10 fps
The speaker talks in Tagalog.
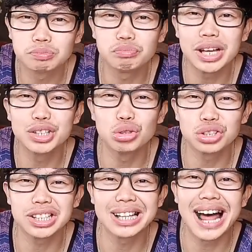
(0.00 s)
medyo
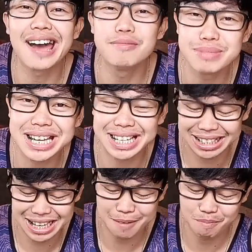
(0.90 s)
slimy
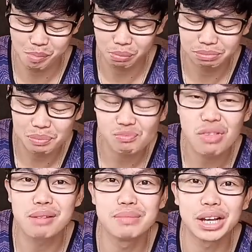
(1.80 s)
kasi
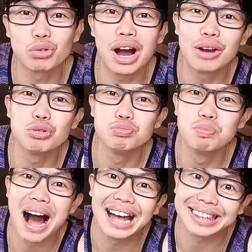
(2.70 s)
merong
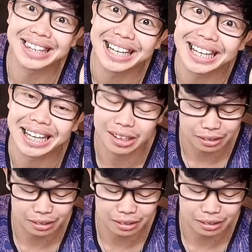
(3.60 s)
alugbati.